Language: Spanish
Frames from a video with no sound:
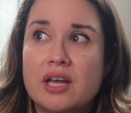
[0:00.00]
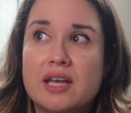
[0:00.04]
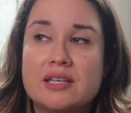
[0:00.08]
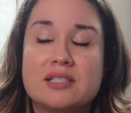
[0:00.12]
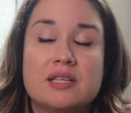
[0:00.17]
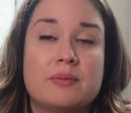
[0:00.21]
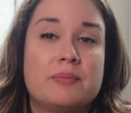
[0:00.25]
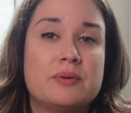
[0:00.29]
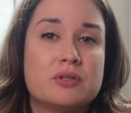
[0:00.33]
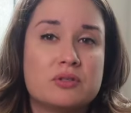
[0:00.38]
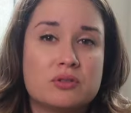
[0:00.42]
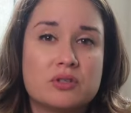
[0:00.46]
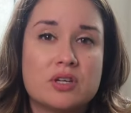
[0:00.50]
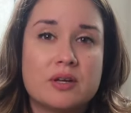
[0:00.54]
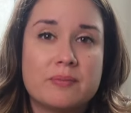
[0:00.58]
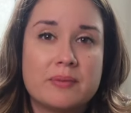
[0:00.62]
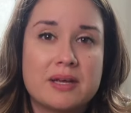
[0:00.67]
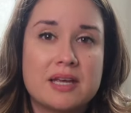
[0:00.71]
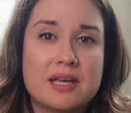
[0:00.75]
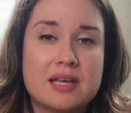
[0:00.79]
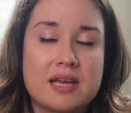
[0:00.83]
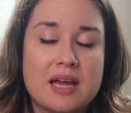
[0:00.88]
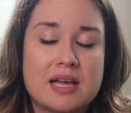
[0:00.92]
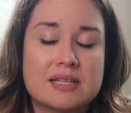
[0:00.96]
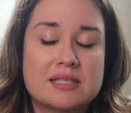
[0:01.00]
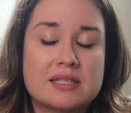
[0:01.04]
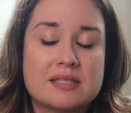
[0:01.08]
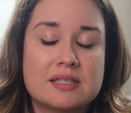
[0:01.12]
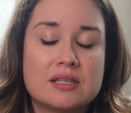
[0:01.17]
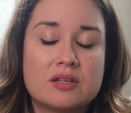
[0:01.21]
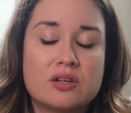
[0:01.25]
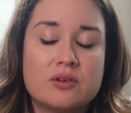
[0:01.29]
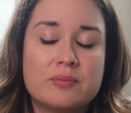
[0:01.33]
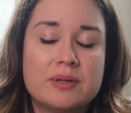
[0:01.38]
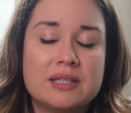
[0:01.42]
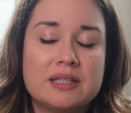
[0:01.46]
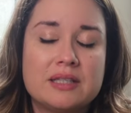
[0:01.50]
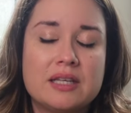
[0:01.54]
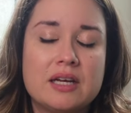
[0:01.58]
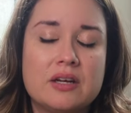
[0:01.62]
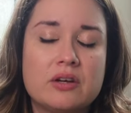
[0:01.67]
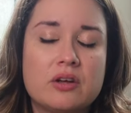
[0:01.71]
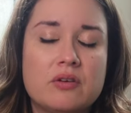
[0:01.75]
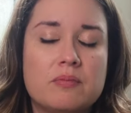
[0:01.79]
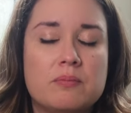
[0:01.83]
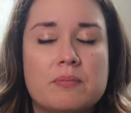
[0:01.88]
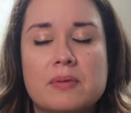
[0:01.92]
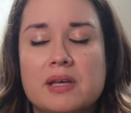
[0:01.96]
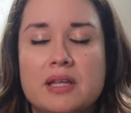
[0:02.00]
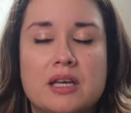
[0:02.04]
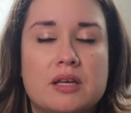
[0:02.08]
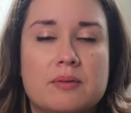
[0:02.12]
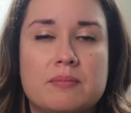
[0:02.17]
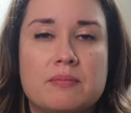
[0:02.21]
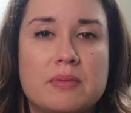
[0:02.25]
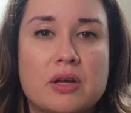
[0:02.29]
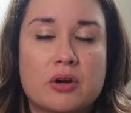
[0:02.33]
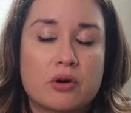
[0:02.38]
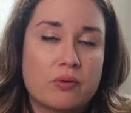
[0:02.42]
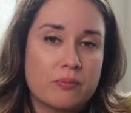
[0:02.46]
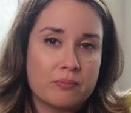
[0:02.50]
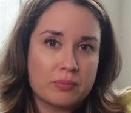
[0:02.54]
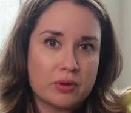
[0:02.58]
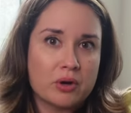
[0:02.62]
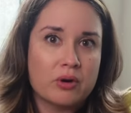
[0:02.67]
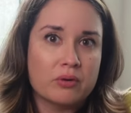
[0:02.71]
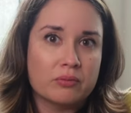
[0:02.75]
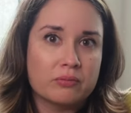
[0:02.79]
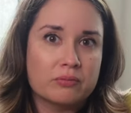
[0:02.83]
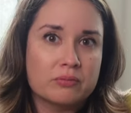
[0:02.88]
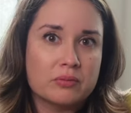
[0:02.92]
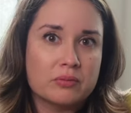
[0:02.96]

esa persona me hace ese comentario y me, rompió,